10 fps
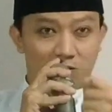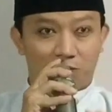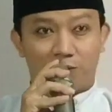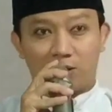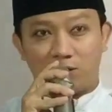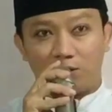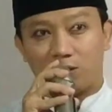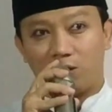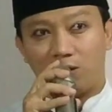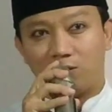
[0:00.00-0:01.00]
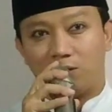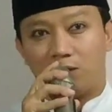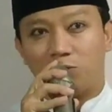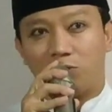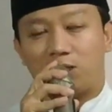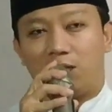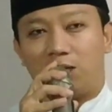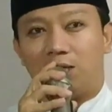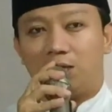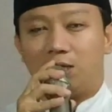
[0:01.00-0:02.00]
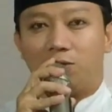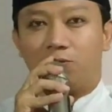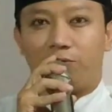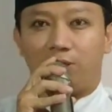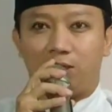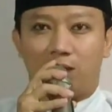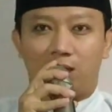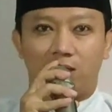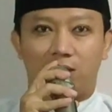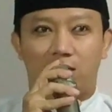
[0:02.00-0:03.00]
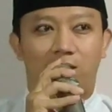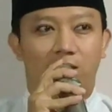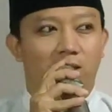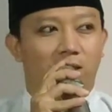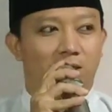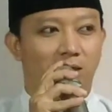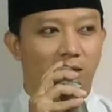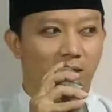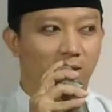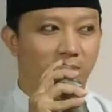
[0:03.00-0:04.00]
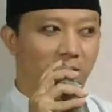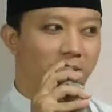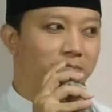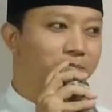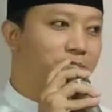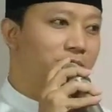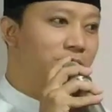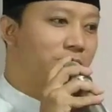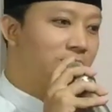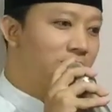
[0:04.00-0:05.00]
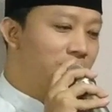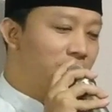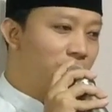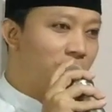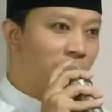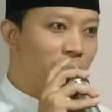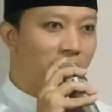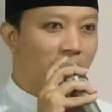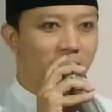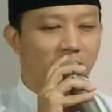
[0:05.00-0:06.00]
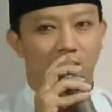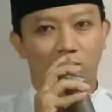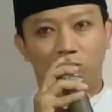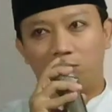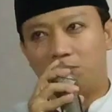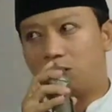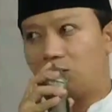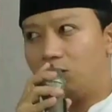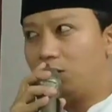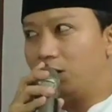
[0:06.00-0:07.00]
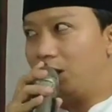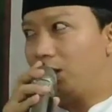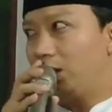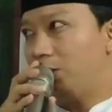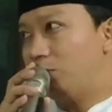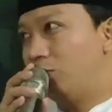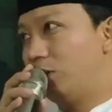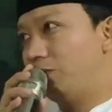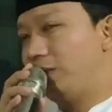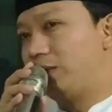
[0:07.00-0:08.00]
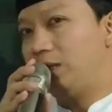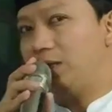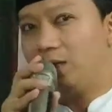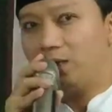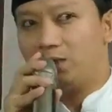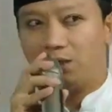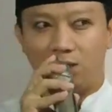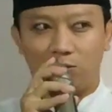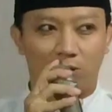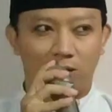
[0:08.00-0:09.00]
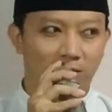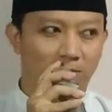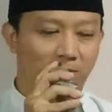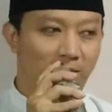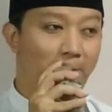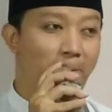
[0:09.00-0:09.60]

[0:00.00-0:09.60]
Faqad Allah Ta'ala fi ayatihil karimah wa huwa astaqul maqalah al muwafiq li hadhihi al walimah